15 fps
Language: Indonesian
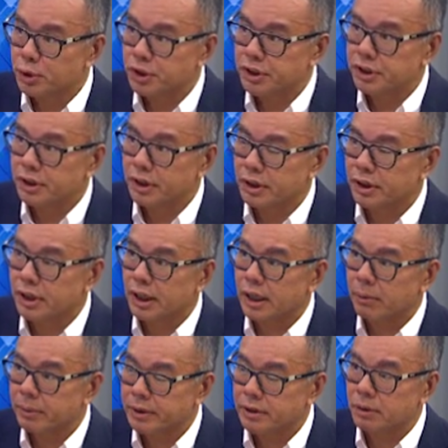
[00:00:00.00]
positioning
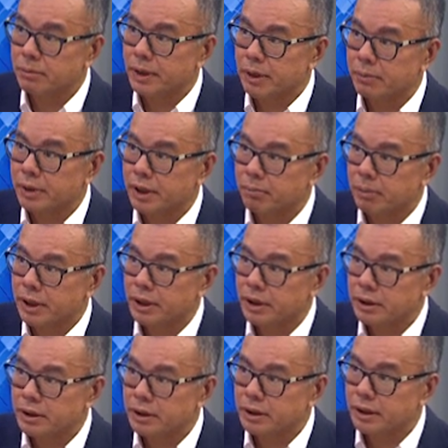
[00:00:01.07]
apa yang terbaik bagi
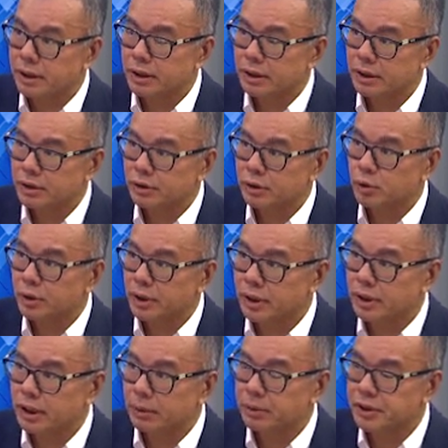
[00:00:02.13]
PAN ya
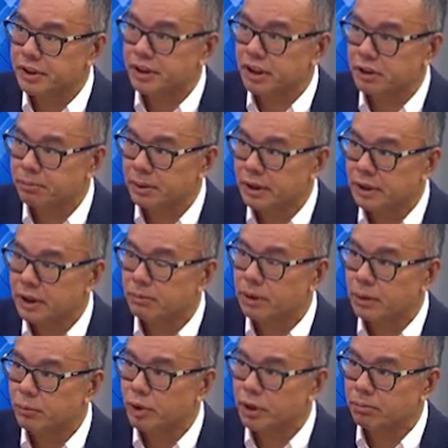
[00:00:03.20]
sesuai dengan kapasitas PAN
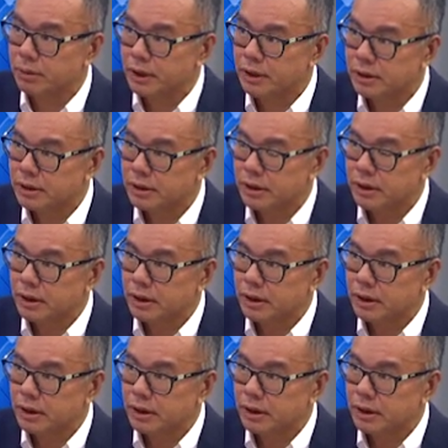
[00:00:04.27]
kemampuan PAN